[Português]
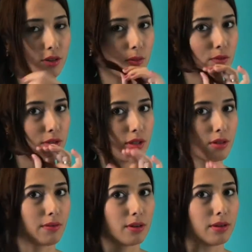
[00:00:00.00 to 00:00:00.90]
como vocês
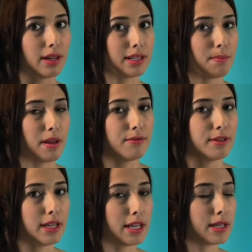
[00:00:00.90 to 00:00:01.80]
estão vendo, tem que ser bem
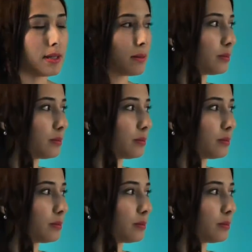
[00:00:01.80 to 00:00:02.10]
fininhas.